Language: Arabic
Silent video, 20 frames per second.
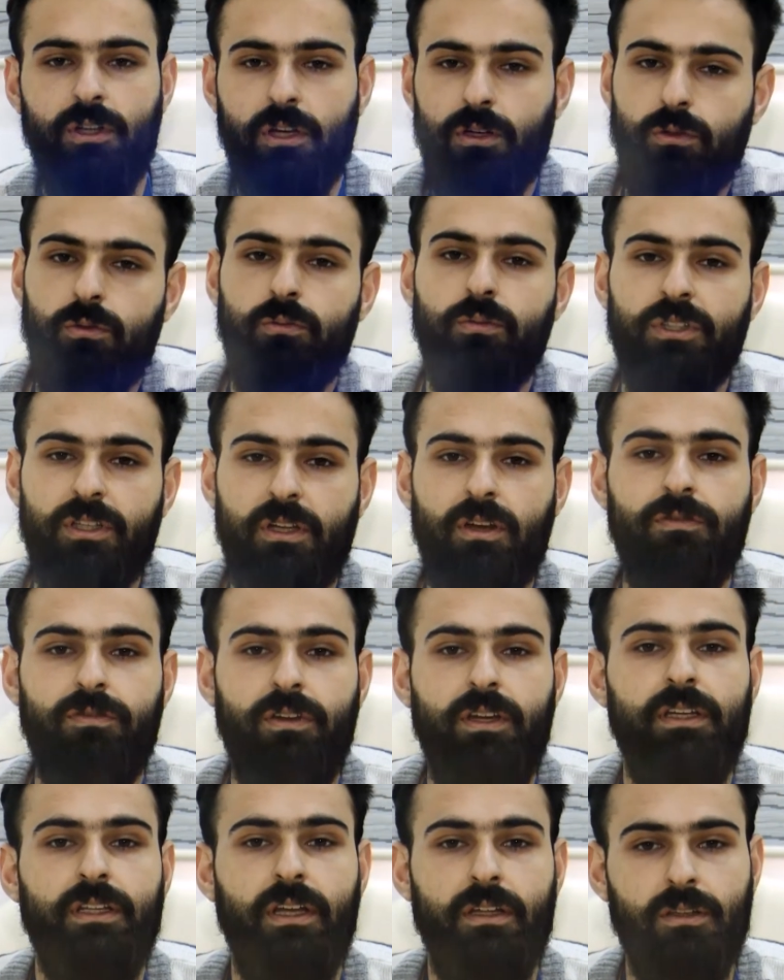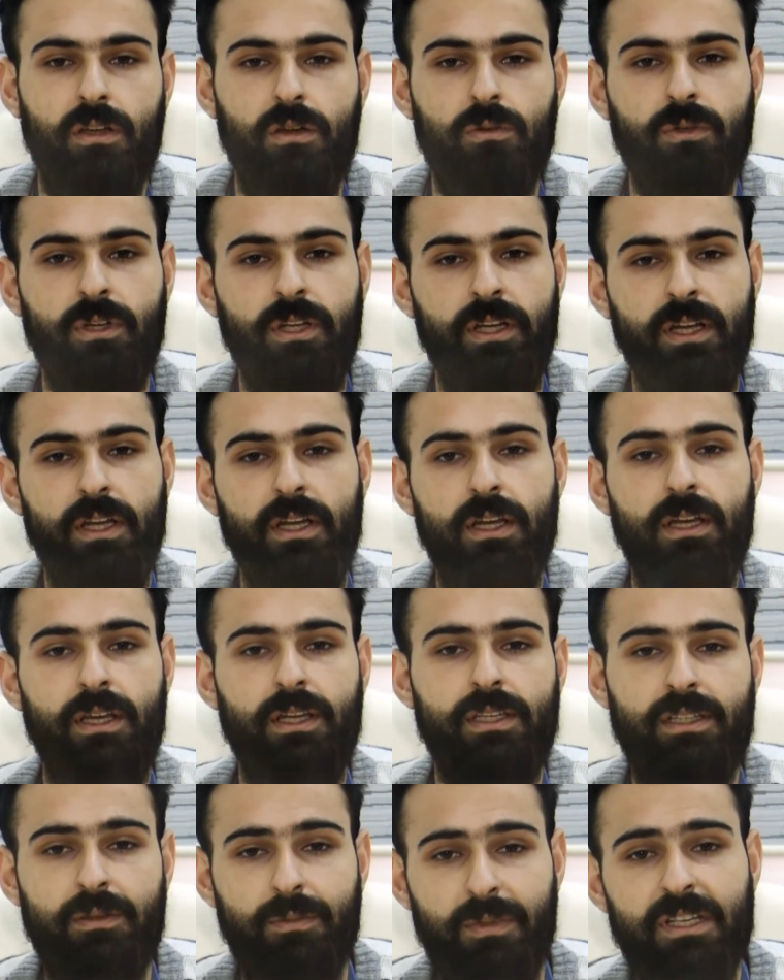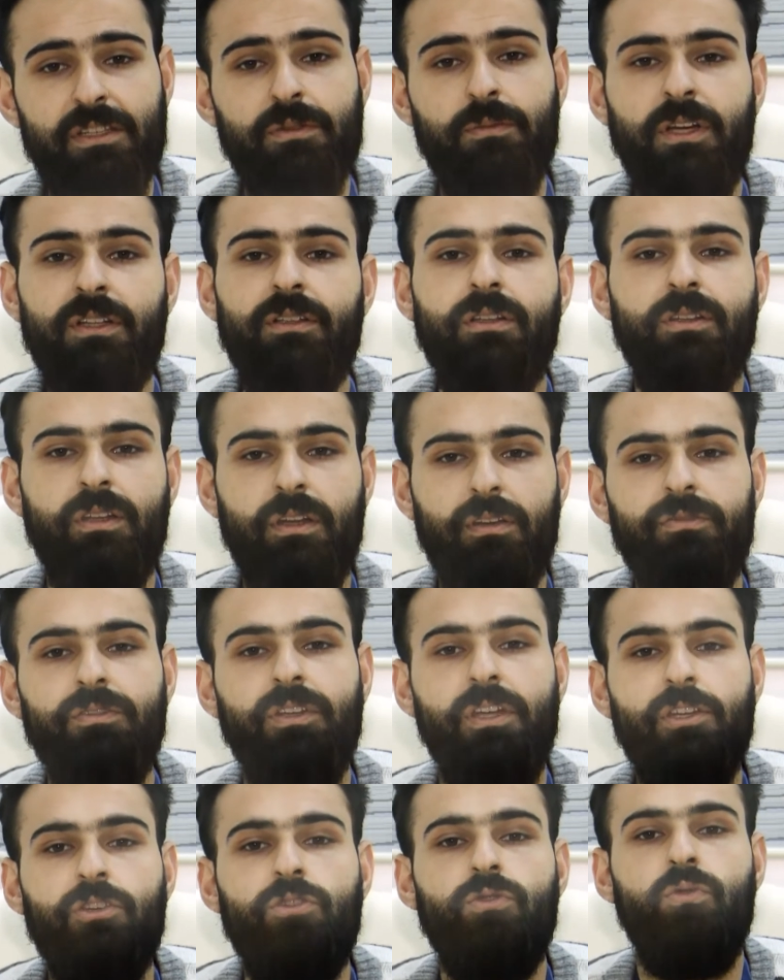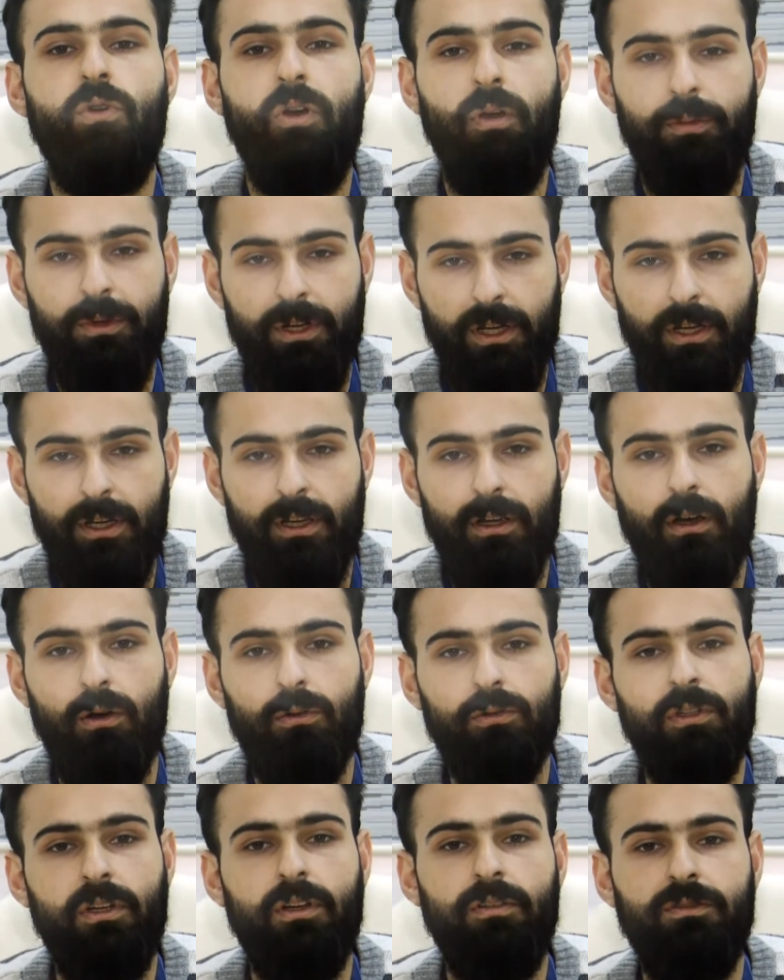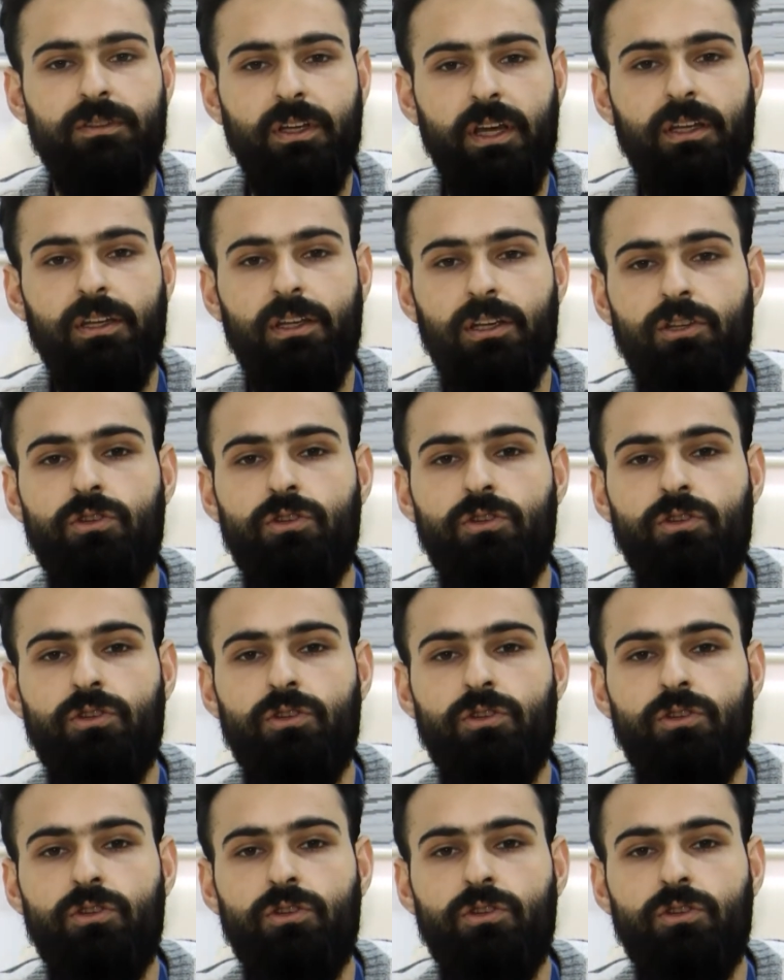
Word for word: بدي اكون بطرف قاعد على طاوله اذا ما سمعت الطرف الثاني شو هو عم يحكي او الطرف الثاني